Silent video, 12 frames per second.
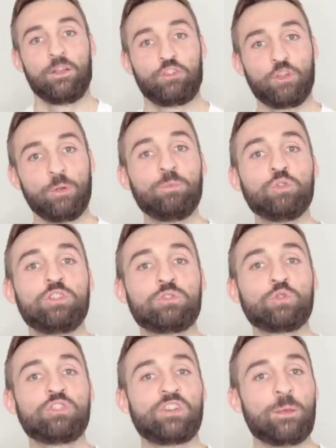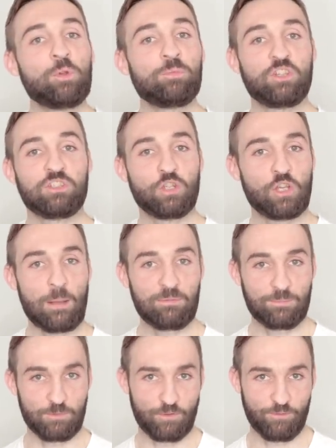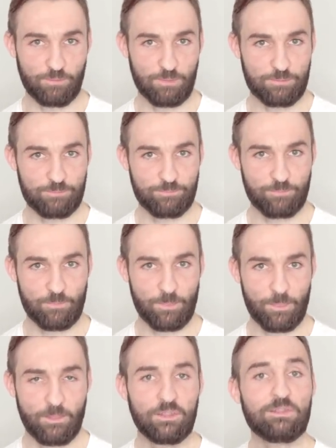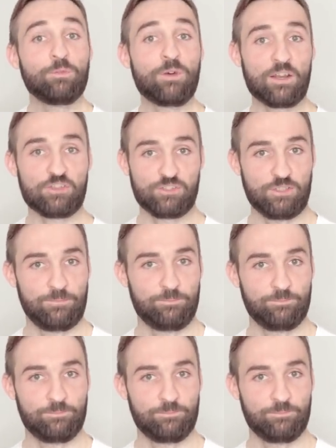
Są ludzie, którzy zajmują się teoriami spiskowymi i są ważni.